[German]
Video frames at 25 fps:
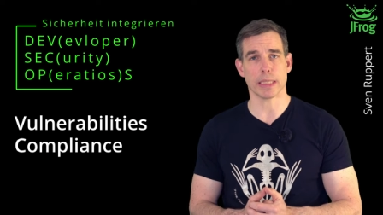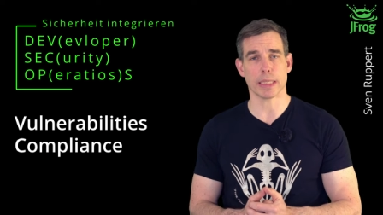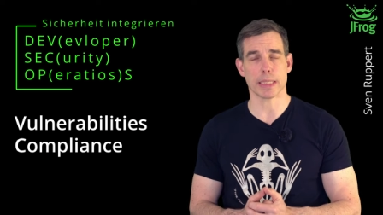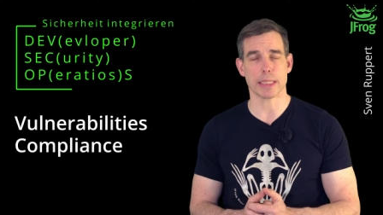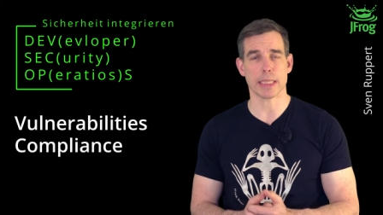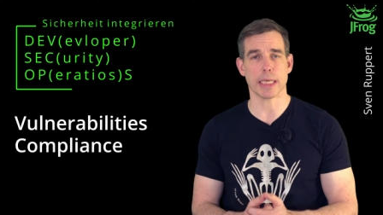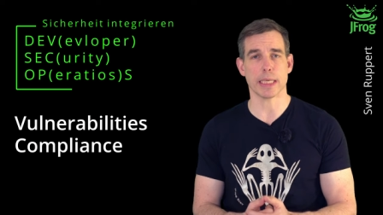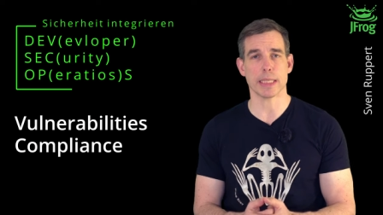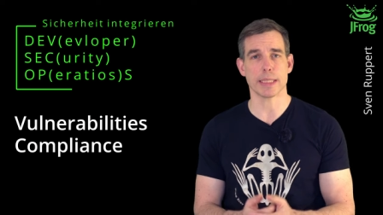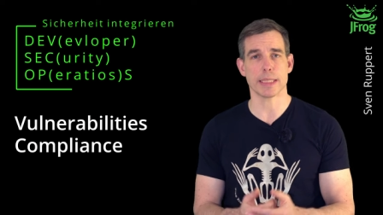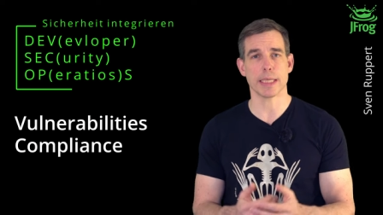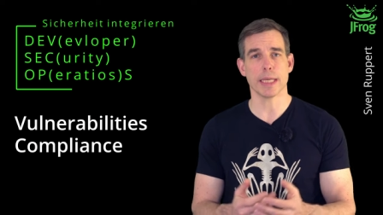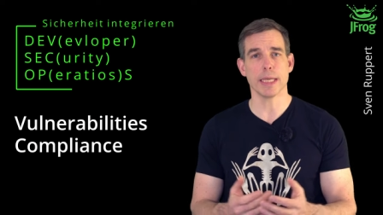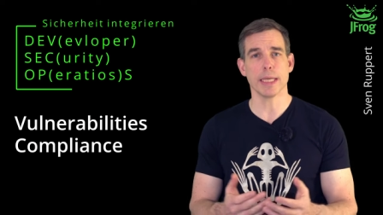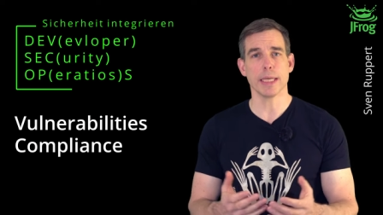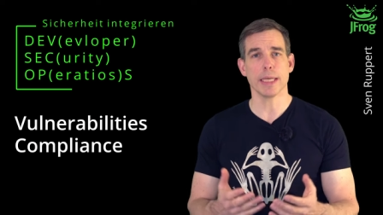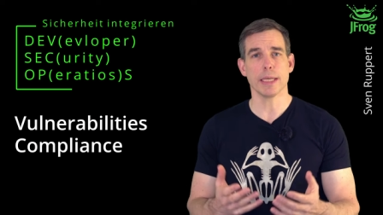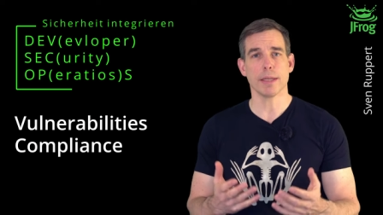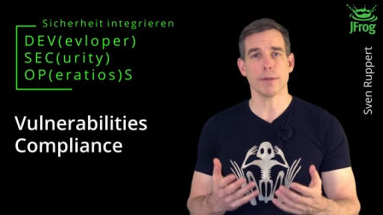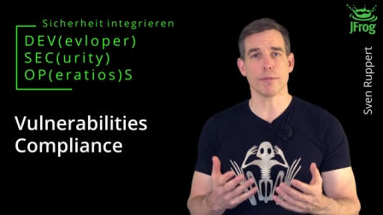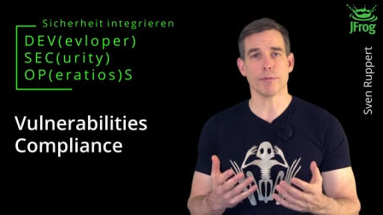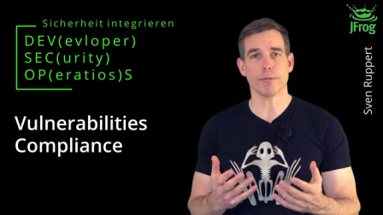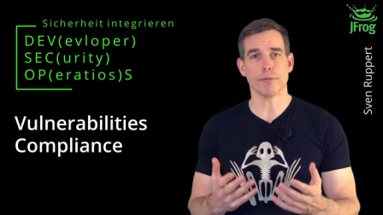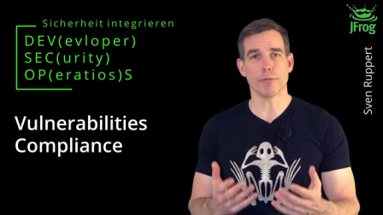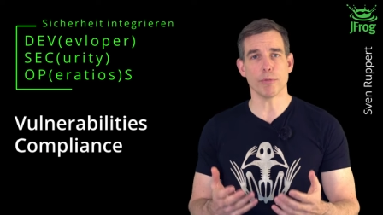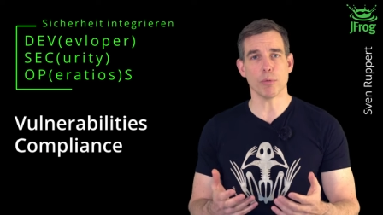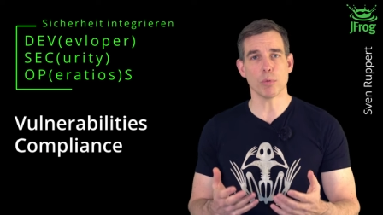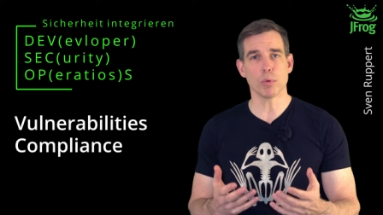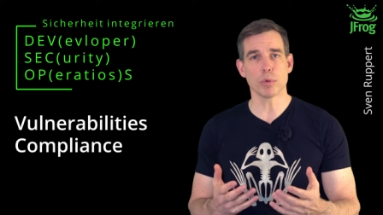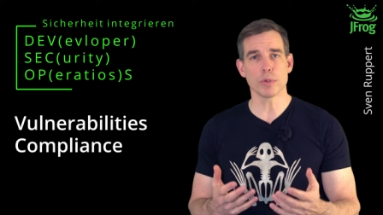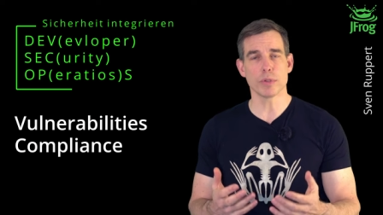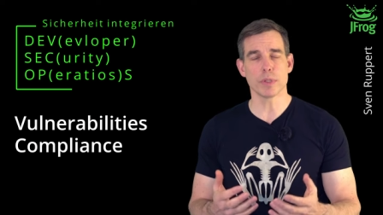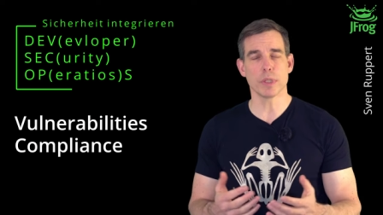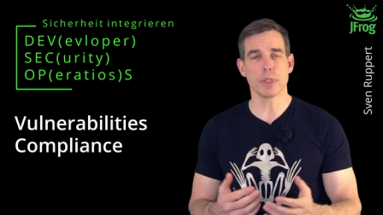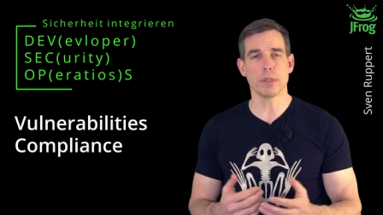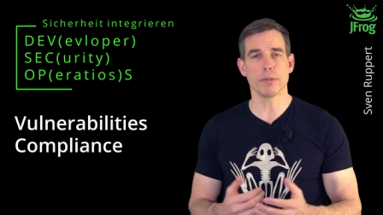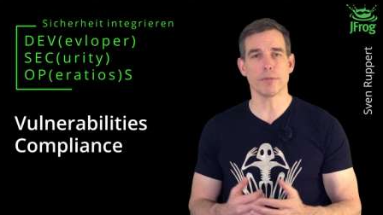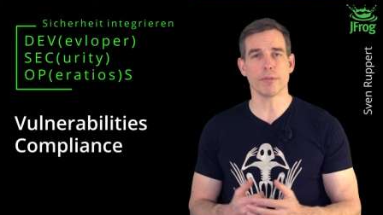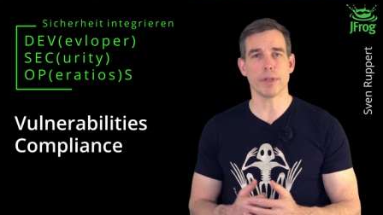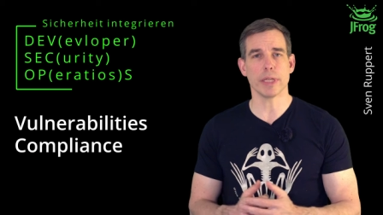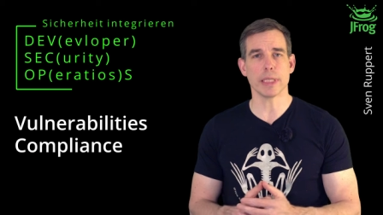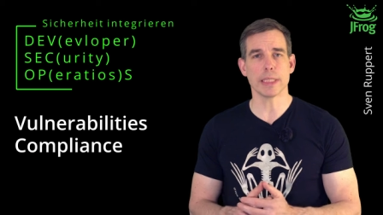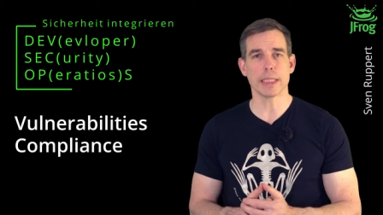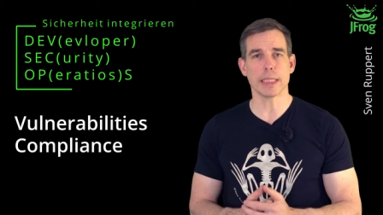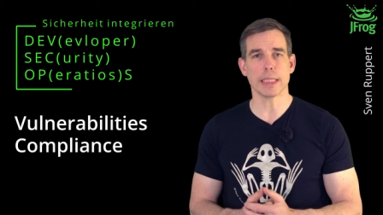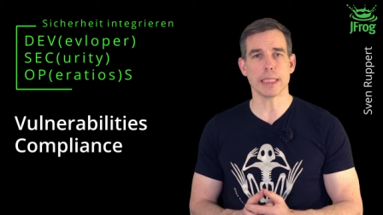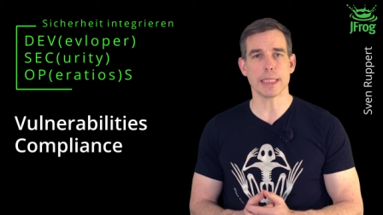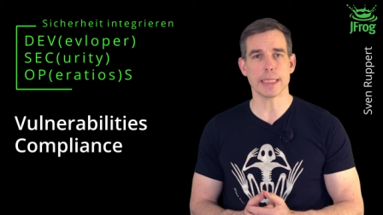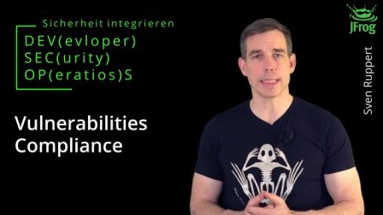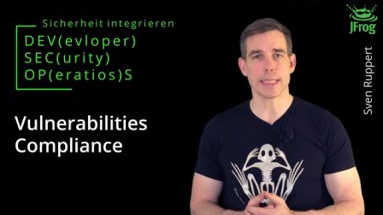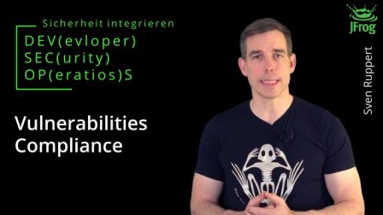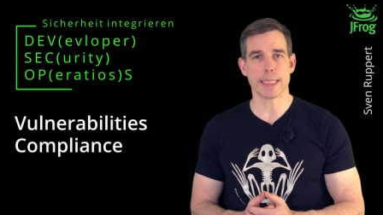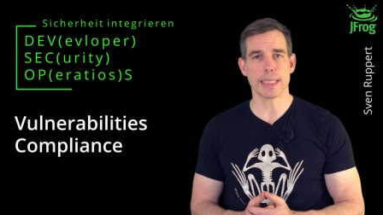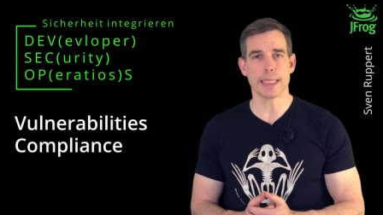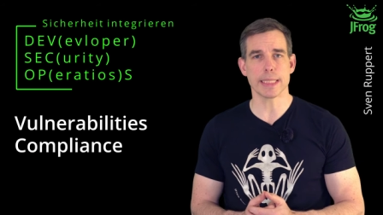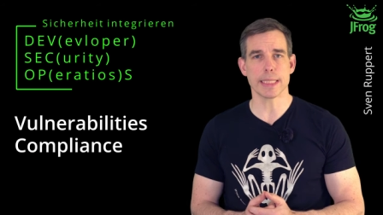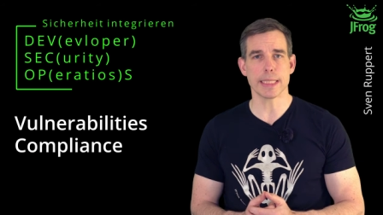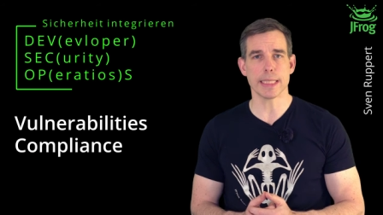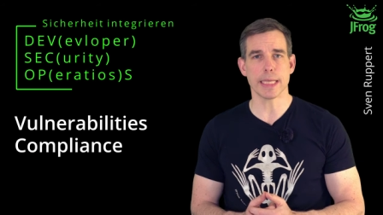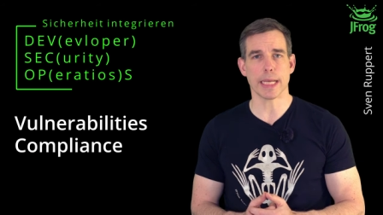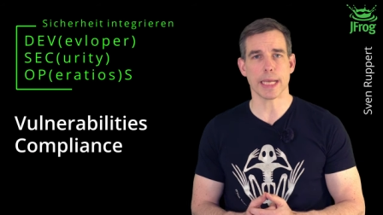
Das heißt, wo sind welche Lizenzen